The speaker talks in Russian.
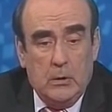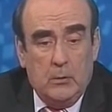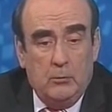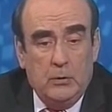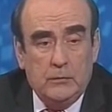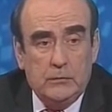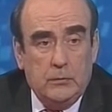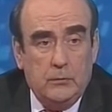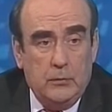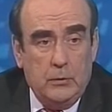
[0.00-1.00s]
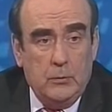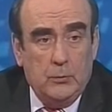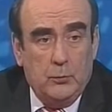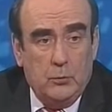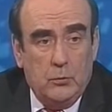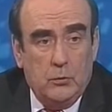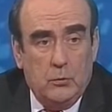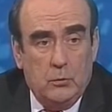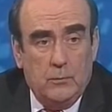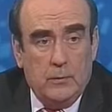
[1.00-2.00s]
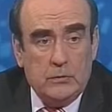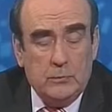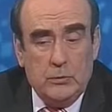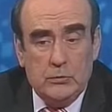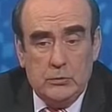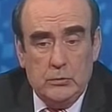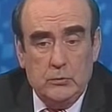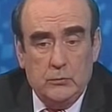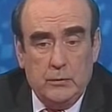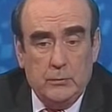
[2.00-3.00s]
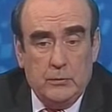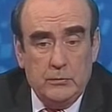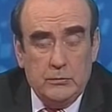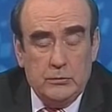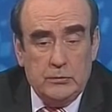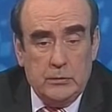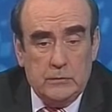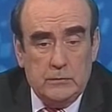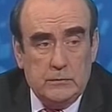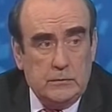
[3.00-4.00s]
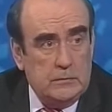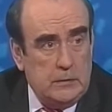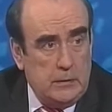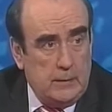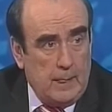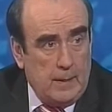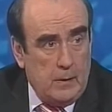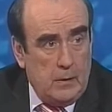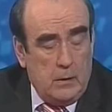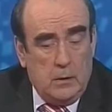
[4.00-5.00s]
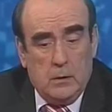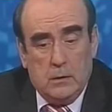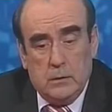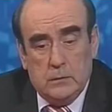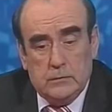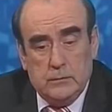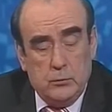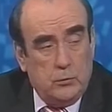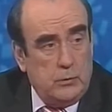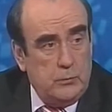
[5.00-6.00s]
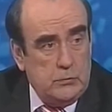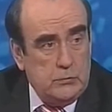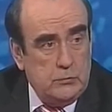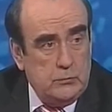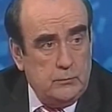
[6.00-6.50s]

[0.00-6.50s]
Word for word: Мы в свое время по распоряжению Валерия Павловича Шанцева создали э, свою комиссию